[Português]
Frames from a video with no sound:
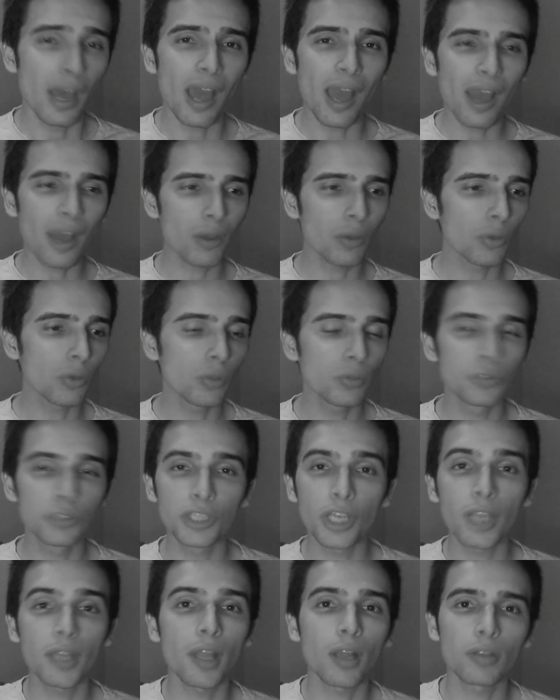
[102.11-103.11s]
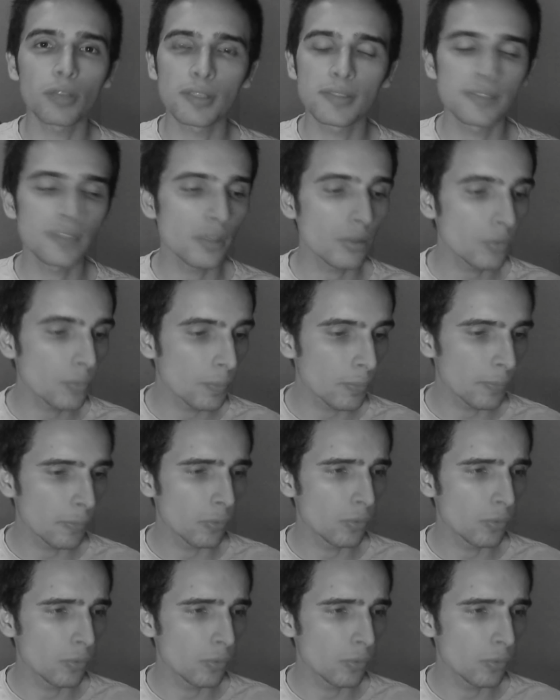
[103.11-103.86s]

Ah, Cronos, o que, que tá acontecendo?